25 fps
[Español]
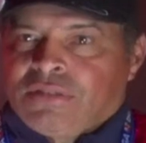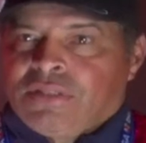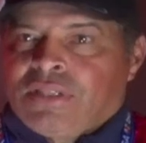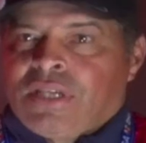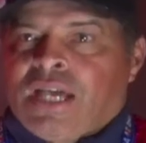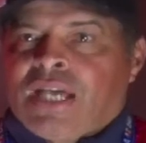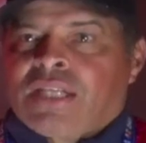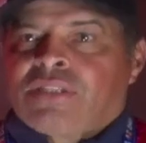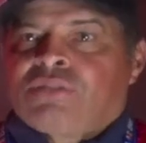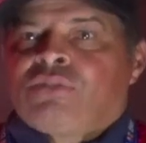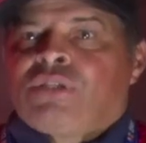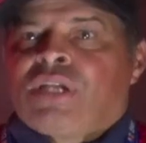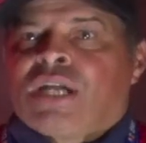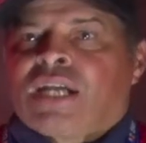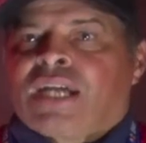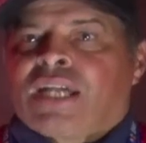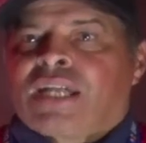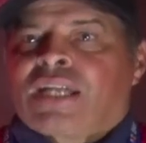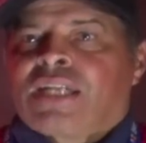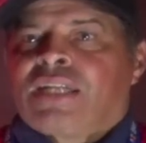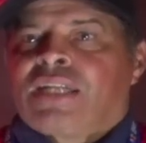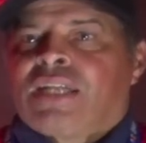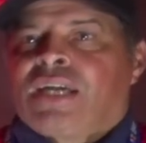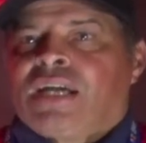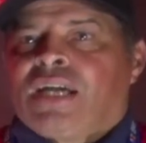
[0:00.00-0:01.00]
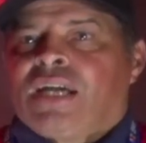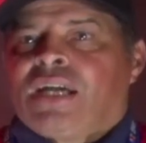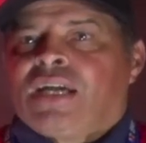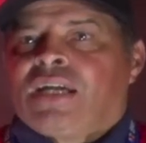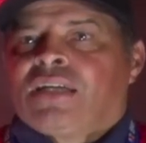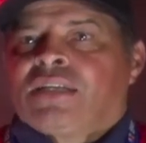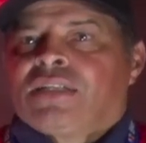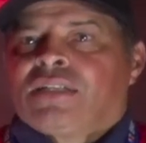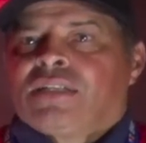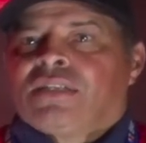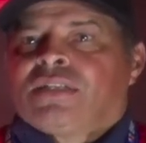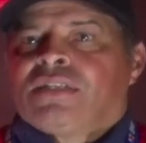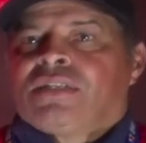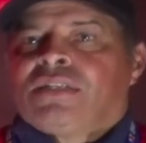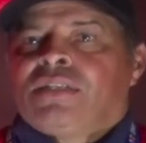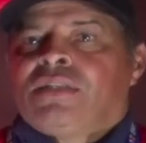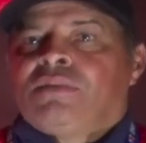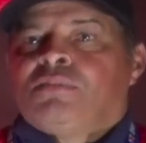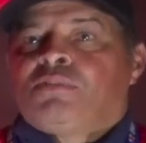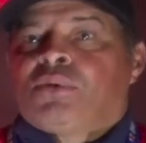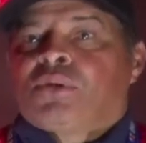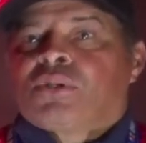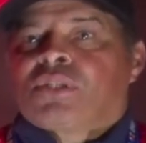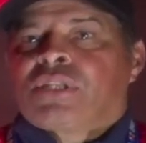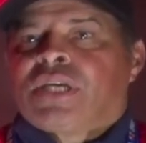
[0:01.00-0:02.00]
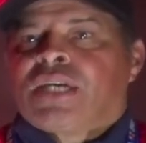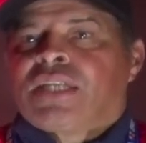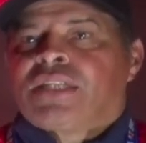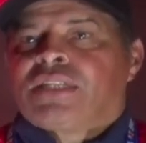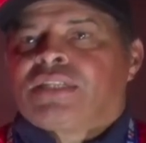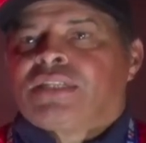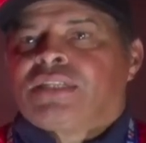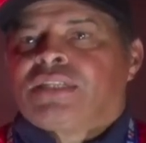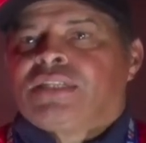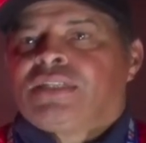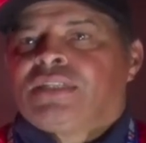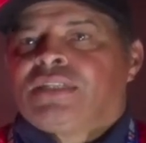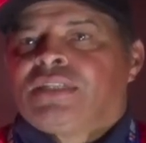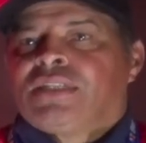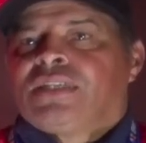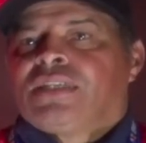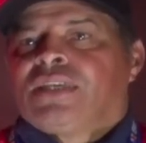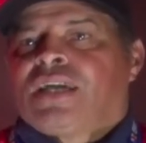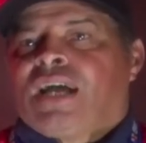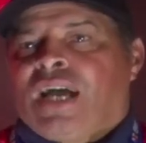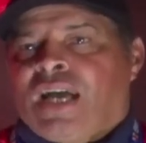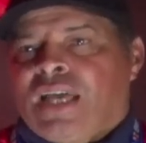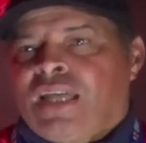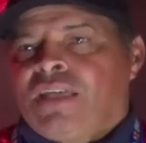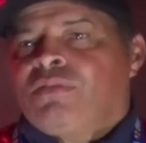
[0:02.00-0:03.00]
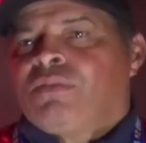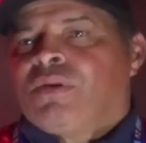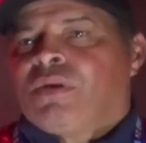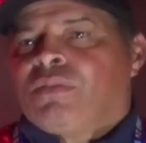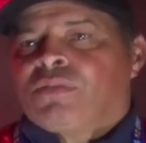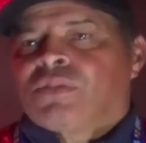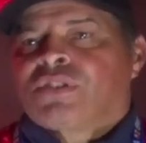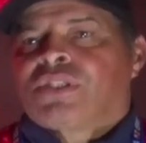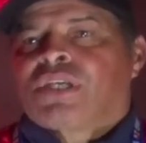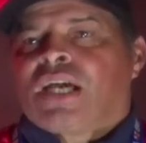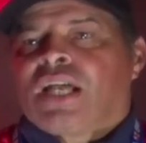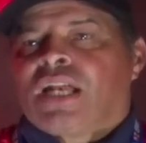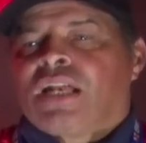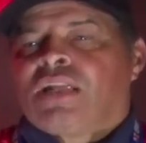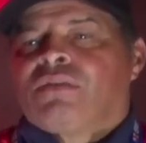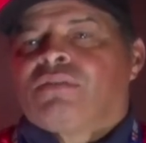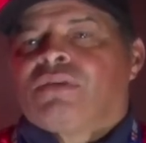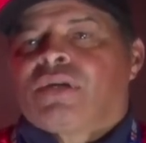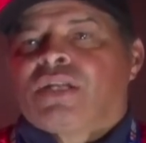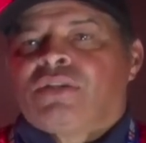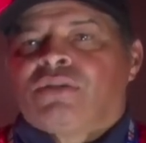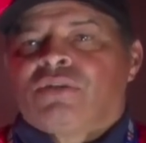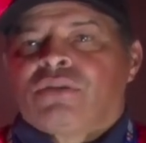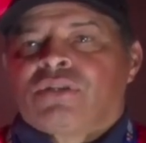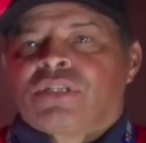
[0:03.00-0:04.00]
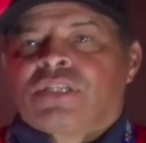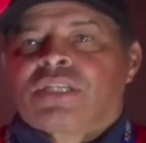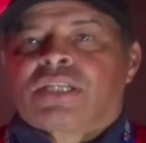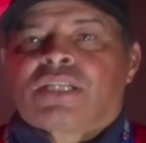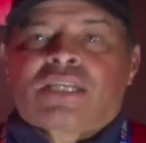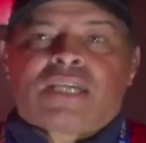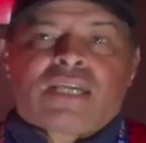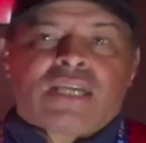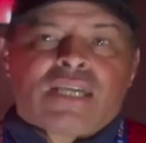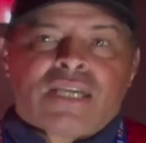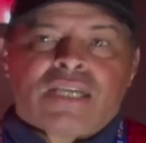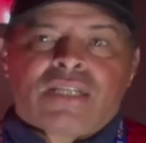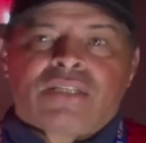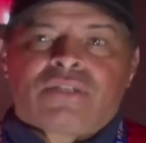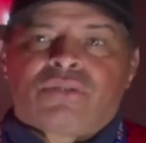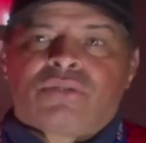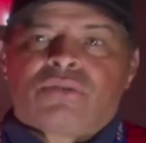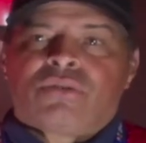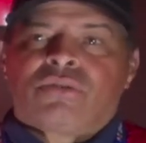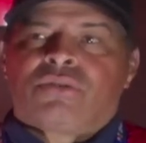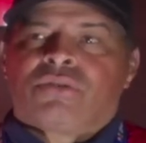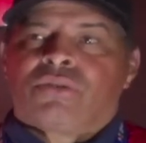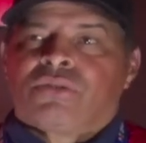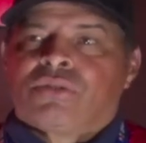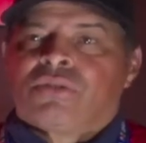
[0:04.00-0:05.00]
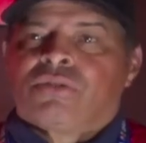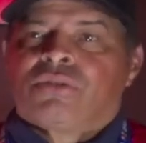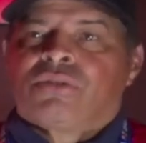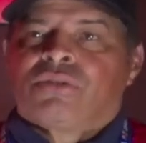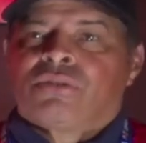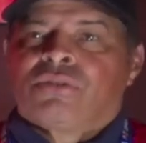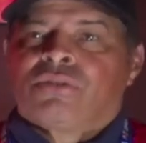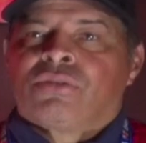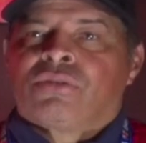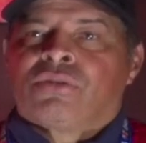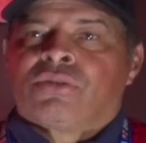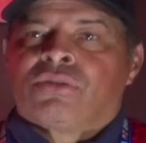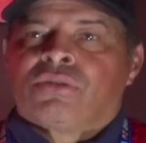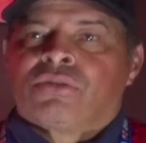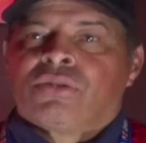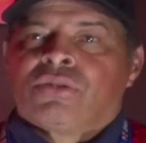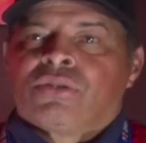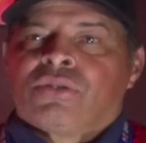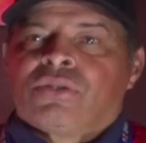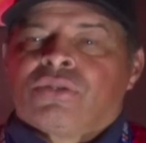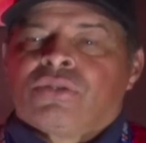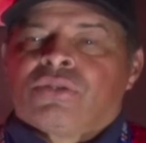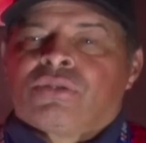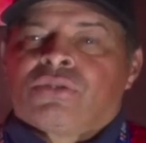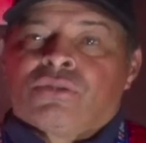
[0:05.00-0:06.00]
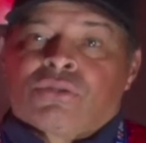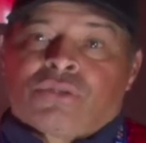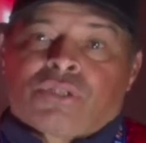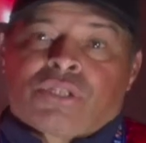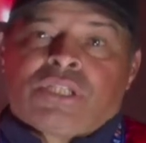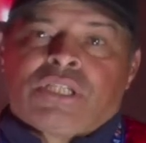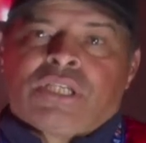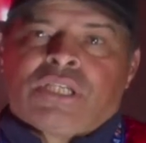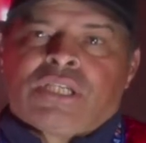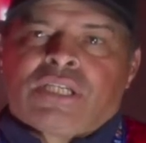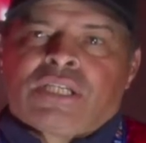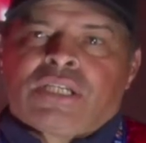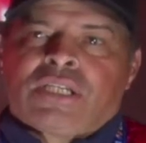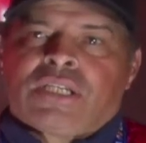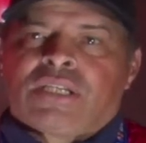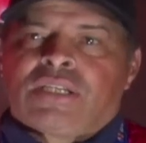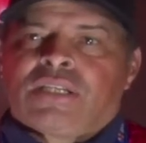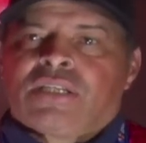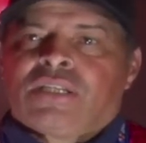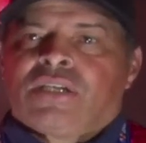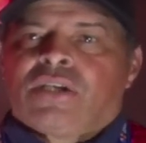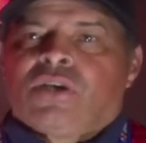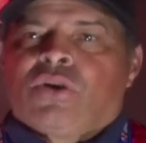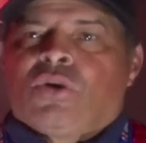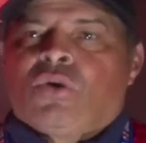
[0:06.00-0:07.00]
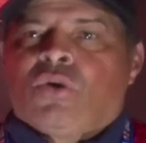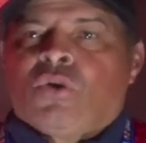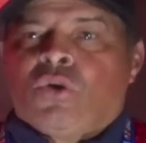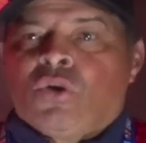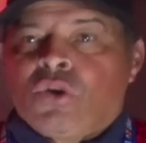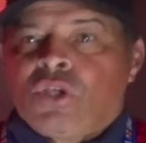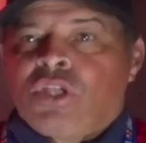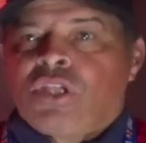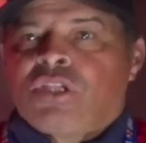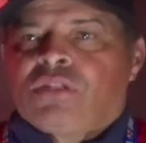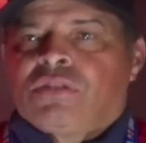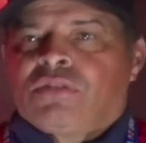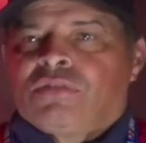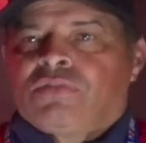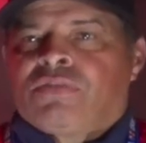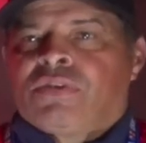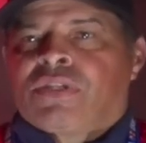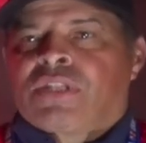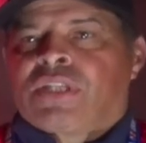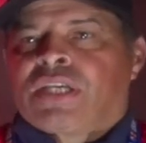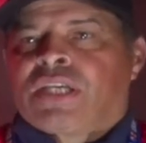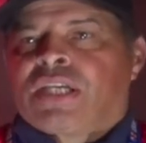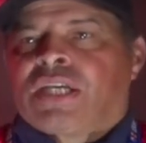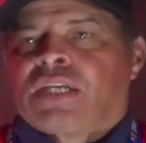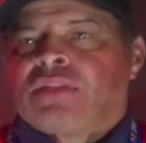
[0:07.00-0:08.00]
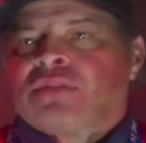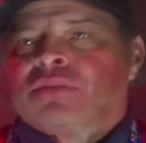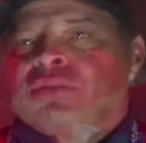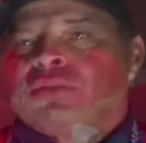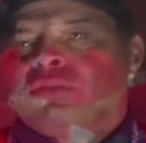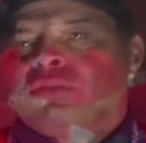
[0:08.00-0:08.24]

hace una carrera importante. Ahí vamos a darle el valor que esto nos, nos, nos tiene hoy festejando.